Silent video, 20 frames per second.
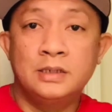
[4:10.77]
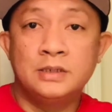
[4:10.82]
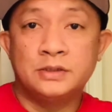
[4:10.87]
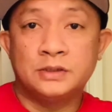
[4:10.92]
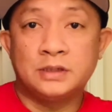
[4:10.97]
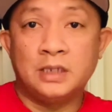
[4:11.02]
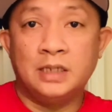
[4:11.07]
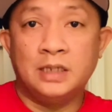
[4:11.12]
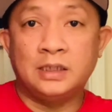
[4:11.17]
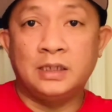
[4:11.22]

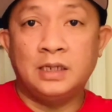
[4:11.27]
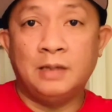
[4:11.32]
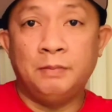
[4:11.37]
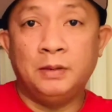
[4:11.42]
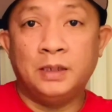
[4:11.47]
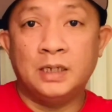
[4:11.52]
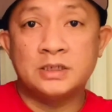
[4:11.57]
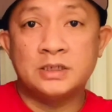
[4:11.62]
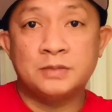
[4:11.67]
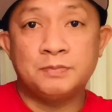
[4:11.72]
selected
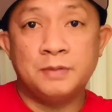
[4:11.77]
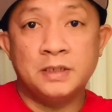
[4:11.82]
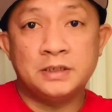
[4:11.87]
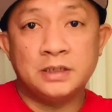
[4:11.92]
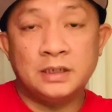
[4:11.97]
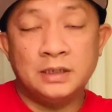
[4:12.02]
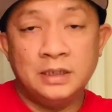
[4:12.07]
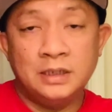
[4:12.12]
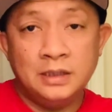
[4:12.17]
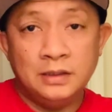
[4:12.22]
applicants,
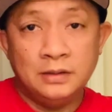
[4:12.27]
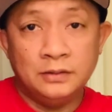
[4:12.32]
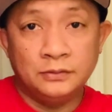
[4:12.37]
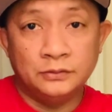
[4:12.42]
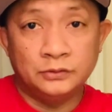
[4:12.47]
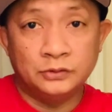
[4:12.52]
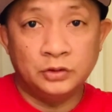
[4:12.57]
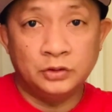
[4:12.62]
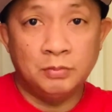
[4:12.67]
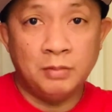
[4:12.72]
especially
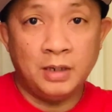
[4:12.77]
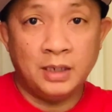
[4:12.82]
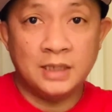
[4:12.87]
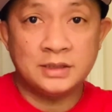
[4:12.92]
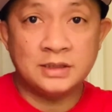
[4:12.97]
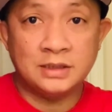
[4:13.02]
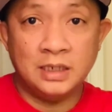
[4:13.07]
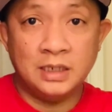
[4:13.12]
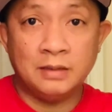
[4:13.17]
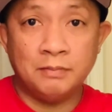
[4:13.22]
yung mga
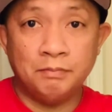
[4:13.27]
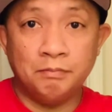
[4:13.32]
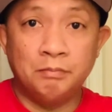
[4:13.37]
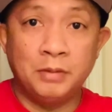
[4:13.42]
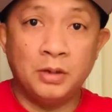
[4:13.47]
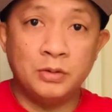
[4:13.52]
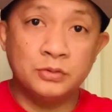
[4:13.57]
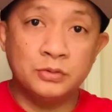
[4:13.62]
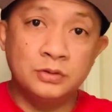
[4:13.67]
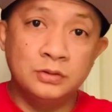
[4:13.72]
na-select
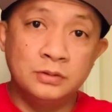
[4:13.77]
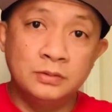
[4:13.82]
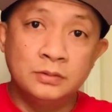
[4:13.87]
bound